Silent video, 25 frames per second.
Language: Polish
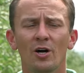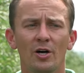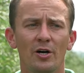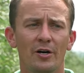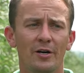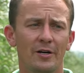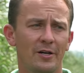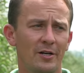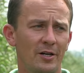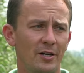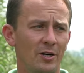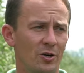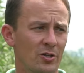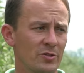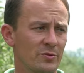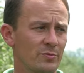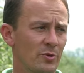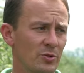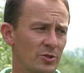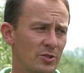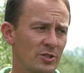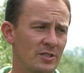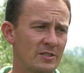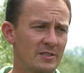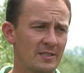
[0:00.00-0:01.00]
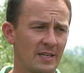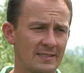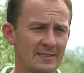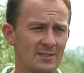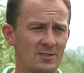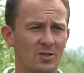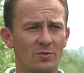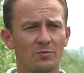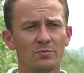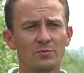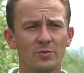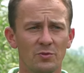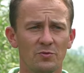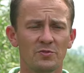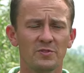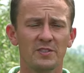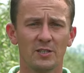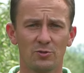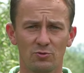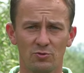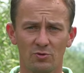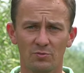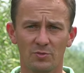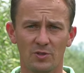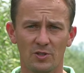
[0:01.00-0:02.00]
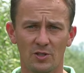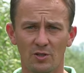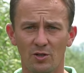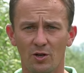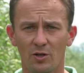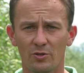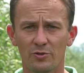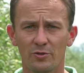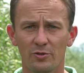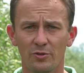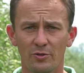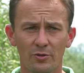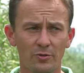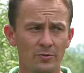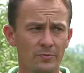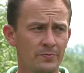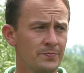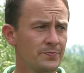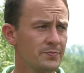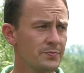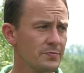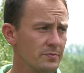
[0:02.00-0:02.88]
e, lot motyli nastąpił w zeszłym tygodniu.